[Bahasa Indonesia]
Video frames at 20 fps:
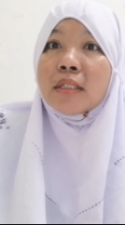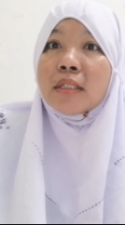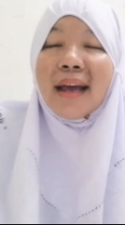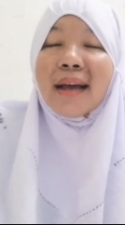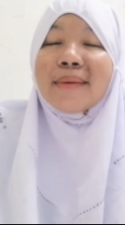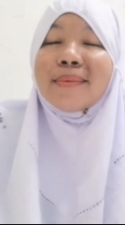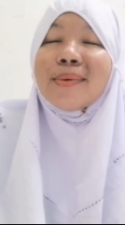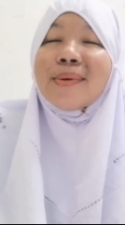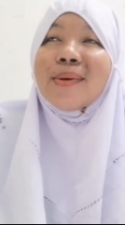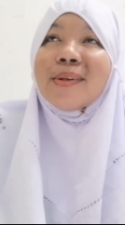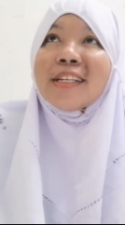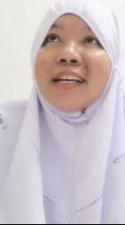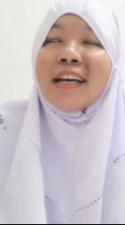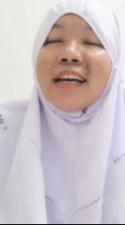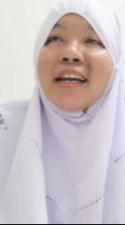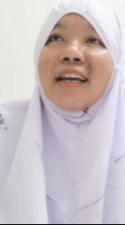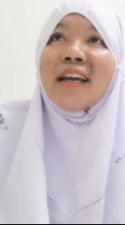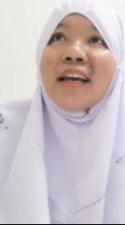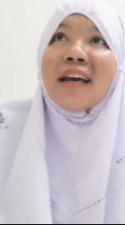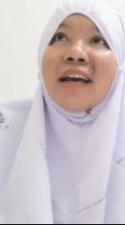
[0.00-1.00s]
lah
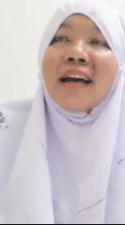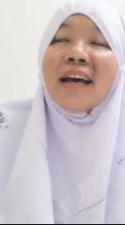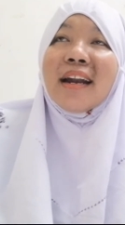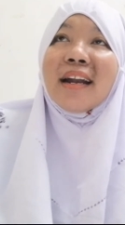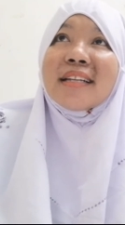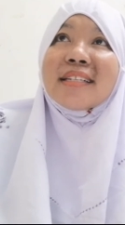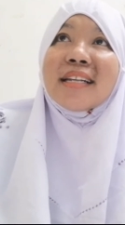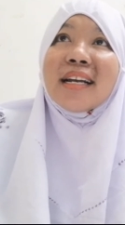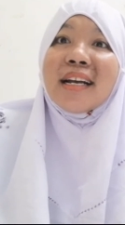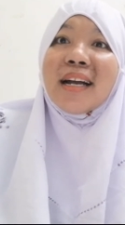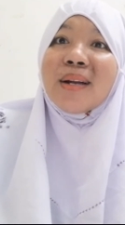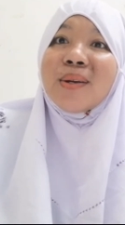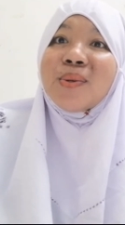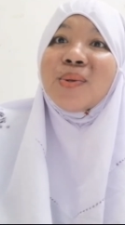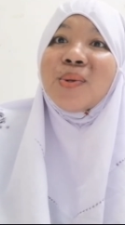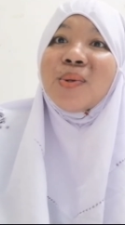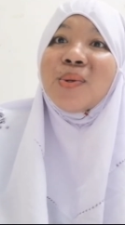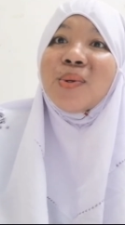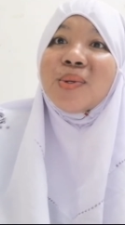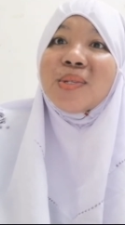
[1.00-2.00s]
pokoknya rasakan
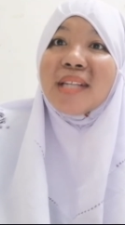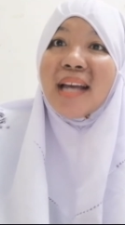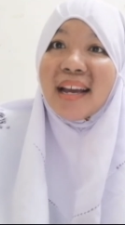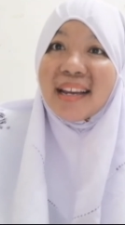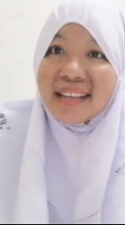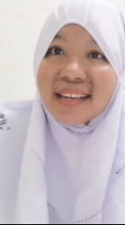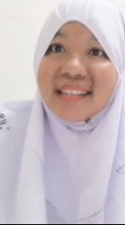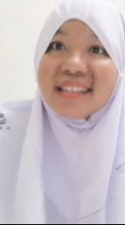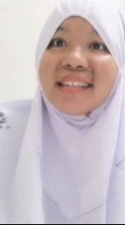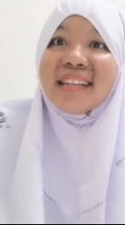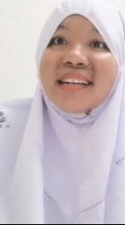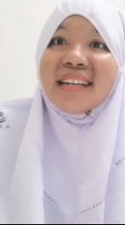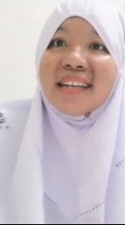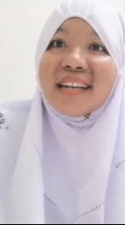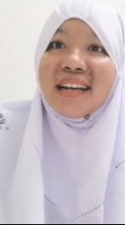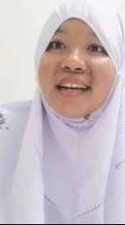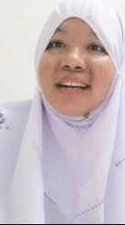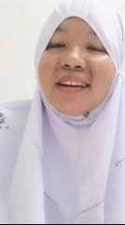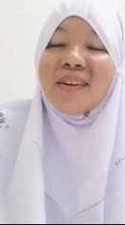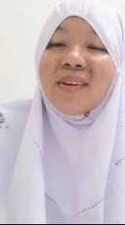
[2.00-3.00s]
dulu sakit di
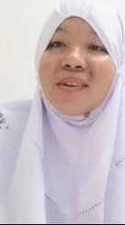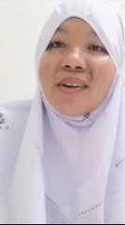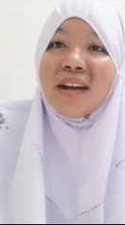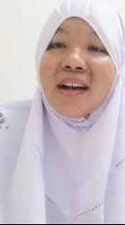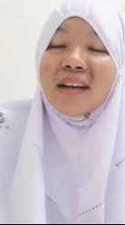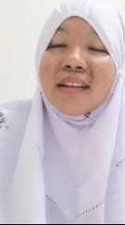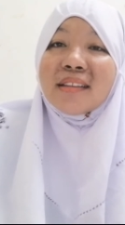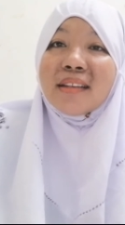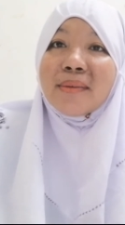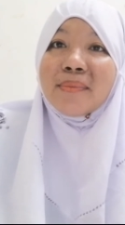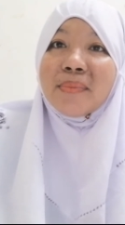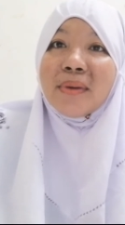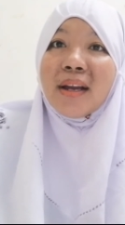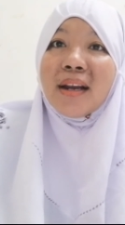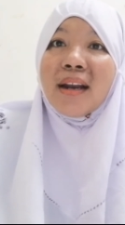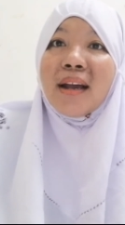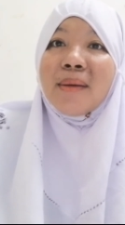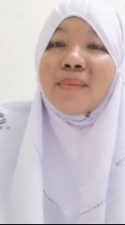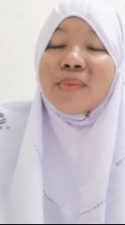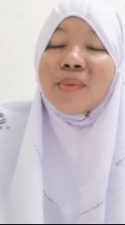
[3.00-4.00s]
negara orang, tapi
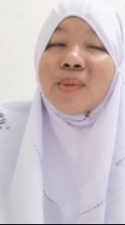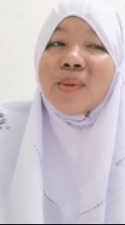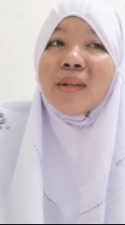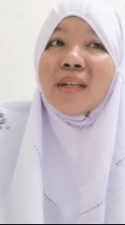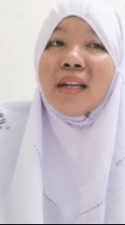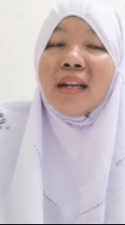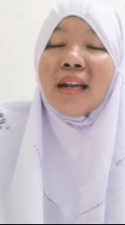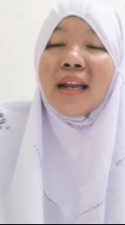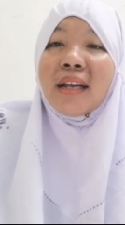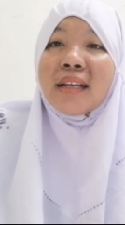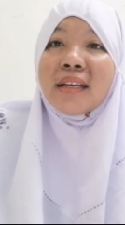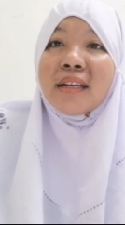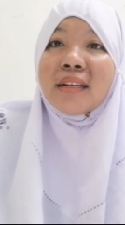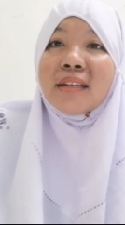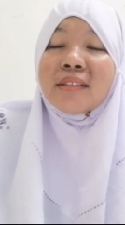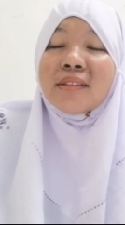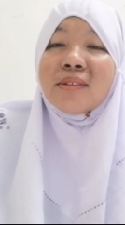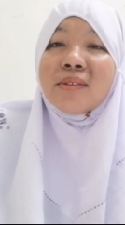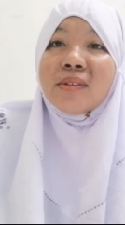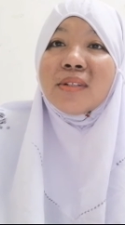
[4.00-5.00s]
alhamdulillahnya
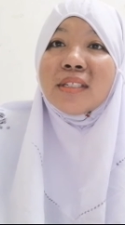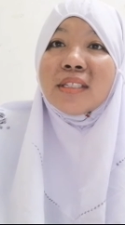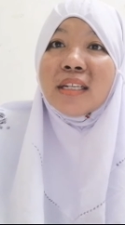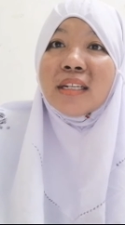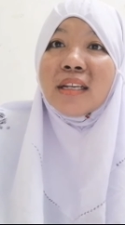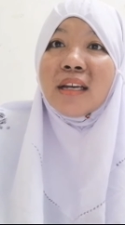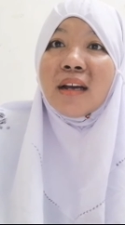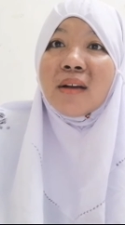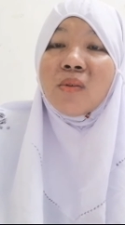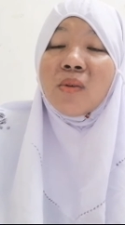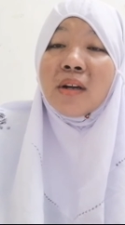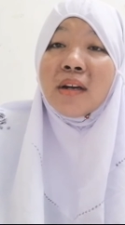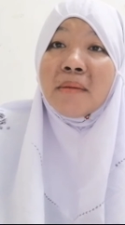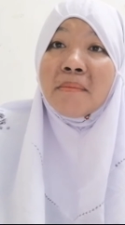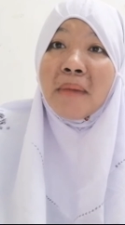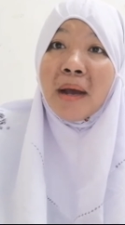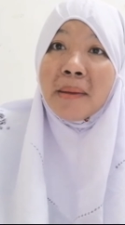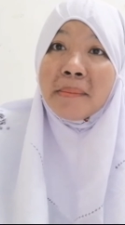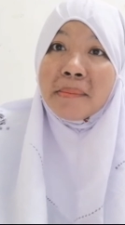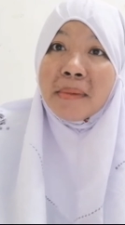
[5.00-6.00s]
itu di sini aku ada
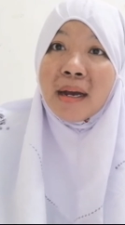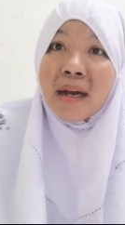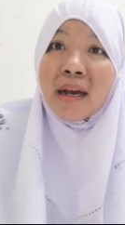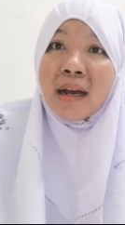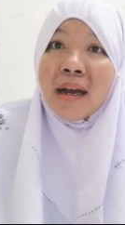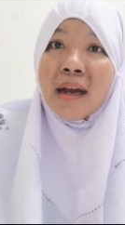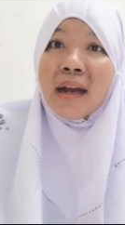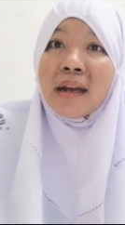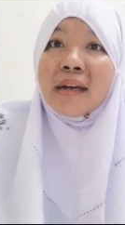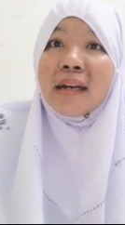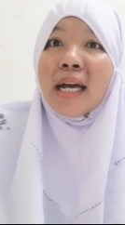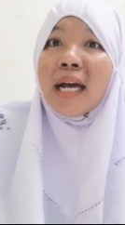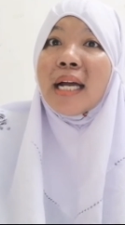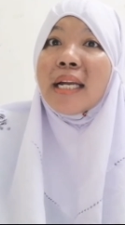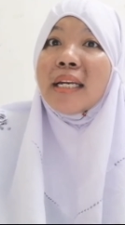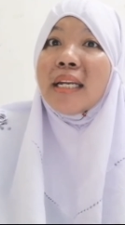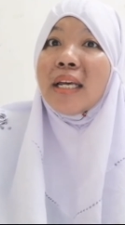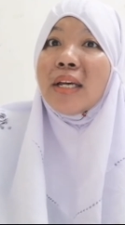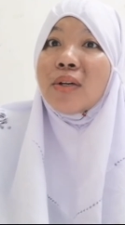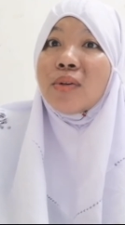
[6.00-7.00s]
mama, ada
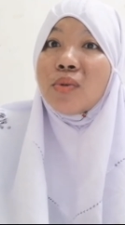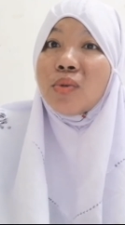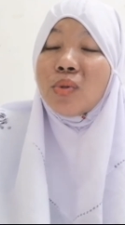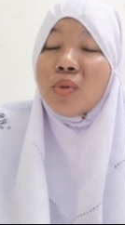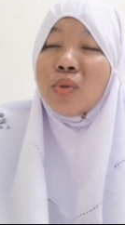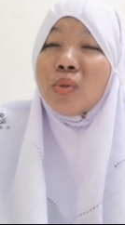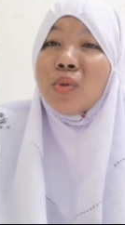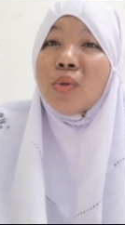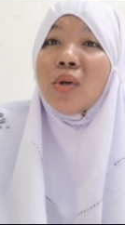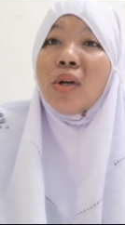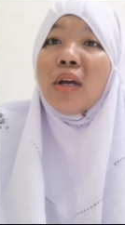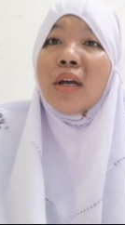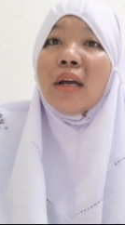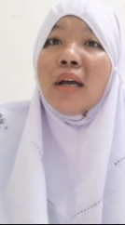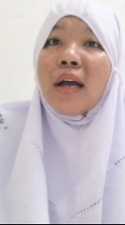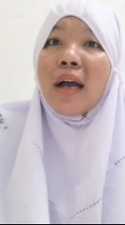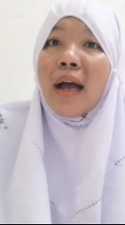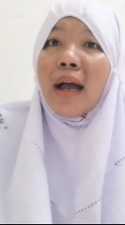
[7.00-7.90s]
adekku,